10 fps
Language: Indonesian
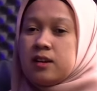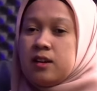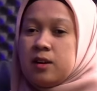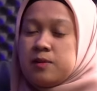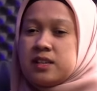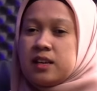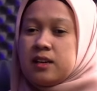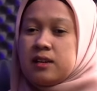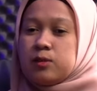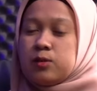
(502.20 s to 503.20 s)
kalau
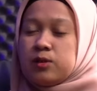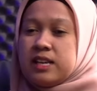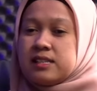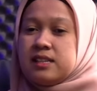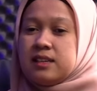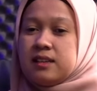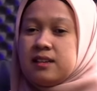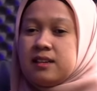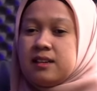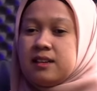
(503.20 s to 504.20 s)
misalkan untuk gengsi
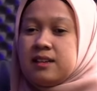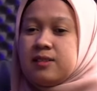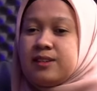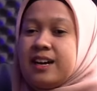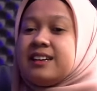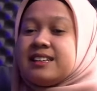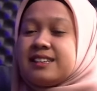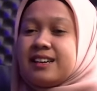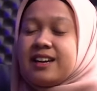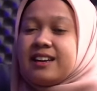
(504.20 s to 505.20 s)
uh, udah enggak sih
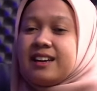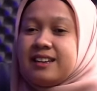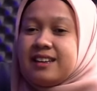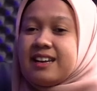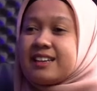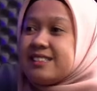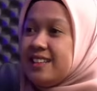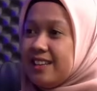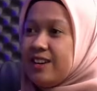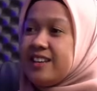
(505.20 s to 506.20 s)
kak karena kan dari
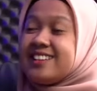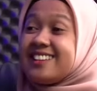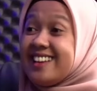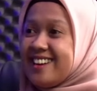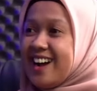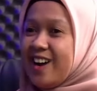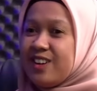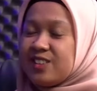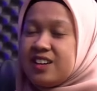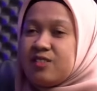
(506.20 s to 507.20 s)
kecil ya udah diceritain dari mm,
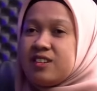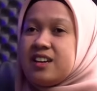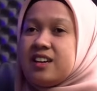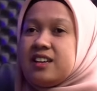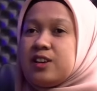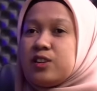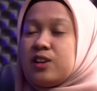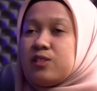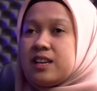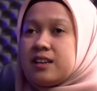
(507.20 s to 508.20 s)
awal yeah. Iya. kan udah
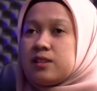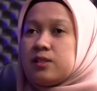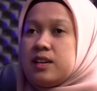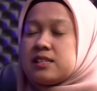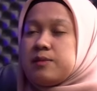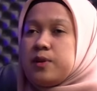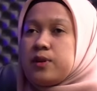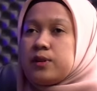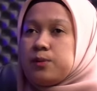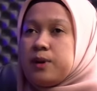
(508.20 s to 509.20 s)
ikut-ikutan gitu ya sama
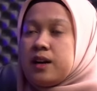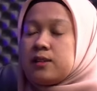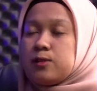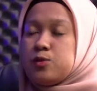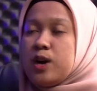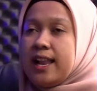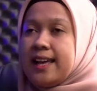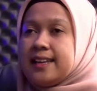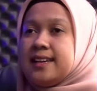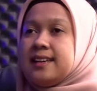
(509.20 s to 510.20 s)
orang tua gitu
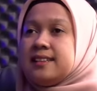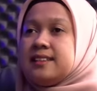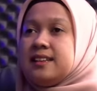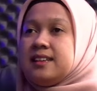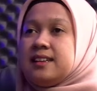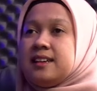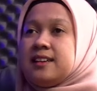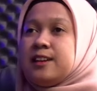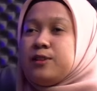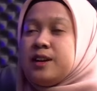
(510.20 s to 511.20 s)
jualan jadi
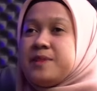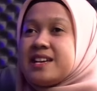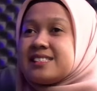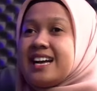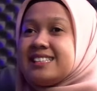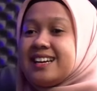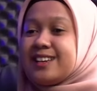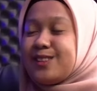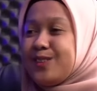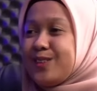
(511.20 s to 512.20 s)
ya udah biasa aja
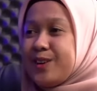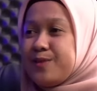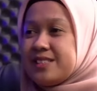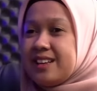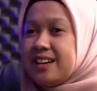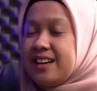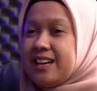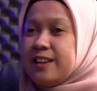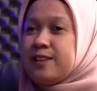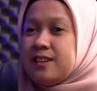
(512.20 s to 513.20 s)
gitu kalau
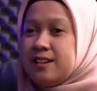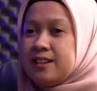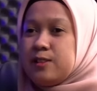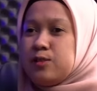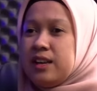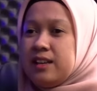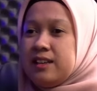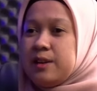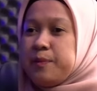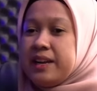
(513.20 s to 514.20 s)
misalkan uh, jualan
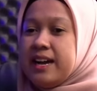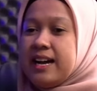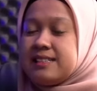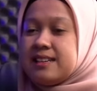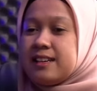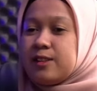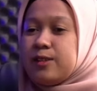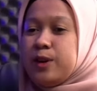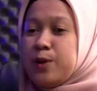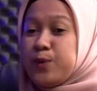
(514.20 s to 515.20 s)
ya pede aja gitu
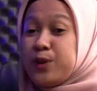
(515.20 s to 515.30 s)
walaupun